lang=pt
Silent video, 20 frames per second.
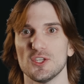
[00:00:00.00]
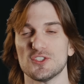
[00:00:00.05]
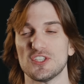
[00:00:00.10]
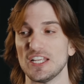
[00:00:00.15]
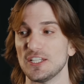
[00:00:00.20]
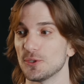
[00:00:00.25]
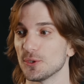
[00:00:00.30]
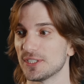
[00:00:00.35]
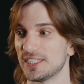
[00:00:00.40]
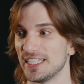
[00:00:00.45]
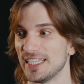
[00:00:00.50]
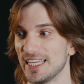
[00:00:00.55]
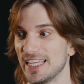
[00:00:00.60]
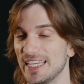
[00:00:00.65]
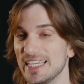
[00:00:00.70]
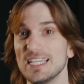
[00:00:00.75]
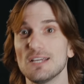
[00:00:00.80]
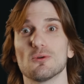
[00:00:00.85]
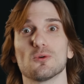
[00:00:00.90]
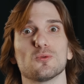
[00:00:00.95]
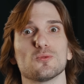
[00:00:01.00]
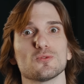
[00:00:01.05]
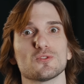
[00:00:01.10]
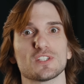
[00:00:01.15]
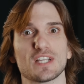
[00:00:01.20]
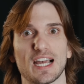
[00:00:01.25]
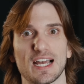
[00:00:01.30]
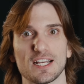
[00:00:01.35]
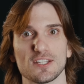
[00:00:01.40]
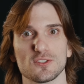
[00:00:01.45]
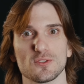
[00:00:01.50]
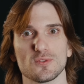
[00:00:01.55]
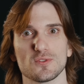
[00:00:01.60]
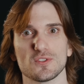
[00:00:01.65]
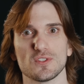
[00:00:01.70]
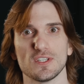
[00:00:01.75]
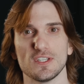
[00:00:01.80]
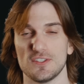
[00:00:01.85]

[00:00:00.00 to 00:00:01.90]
Sendo que, em alguns casos,